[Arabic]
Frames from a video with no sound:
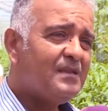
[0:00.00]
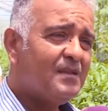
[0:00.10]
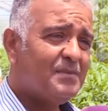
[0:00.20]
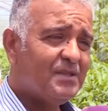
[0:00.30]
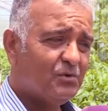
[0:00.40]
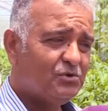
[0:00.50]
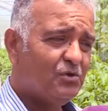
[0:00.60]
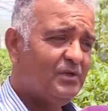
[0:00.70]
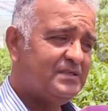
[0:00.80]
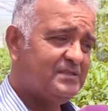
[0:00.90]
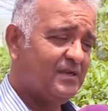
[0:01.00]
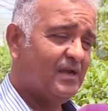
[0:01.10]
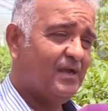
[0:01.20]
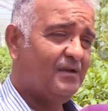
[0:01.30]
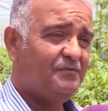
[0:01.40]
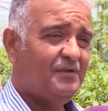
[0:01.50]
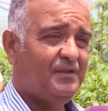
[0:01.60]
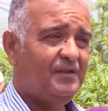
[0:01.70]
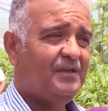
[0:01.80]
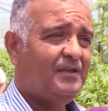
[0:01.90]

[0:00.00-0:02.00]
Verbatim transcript: تم التوجه إلى الزراعة في